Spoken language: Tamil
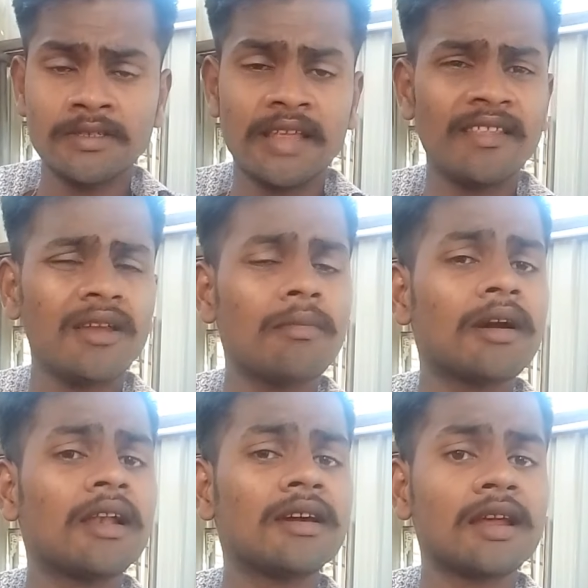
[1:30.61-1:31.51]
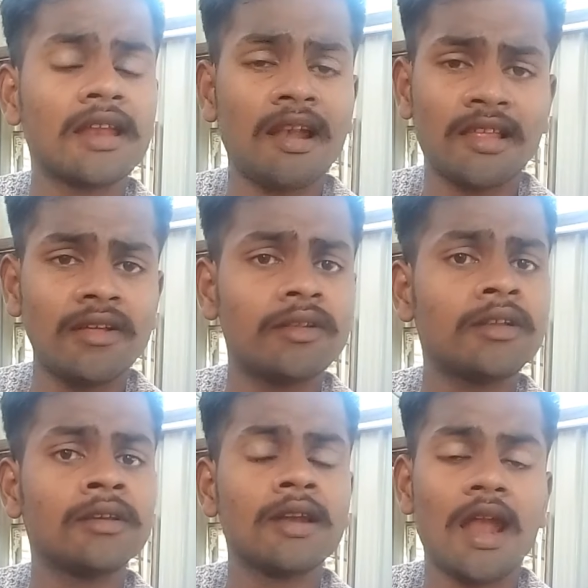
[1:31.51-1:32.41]
சந்தனமங்கலங்கிற ஏரியாவில் தான்
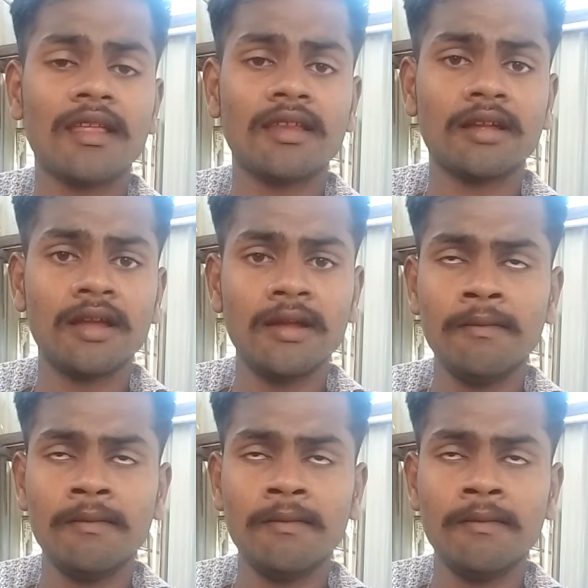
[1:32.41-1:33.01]
வந்து நடந்திருக்கு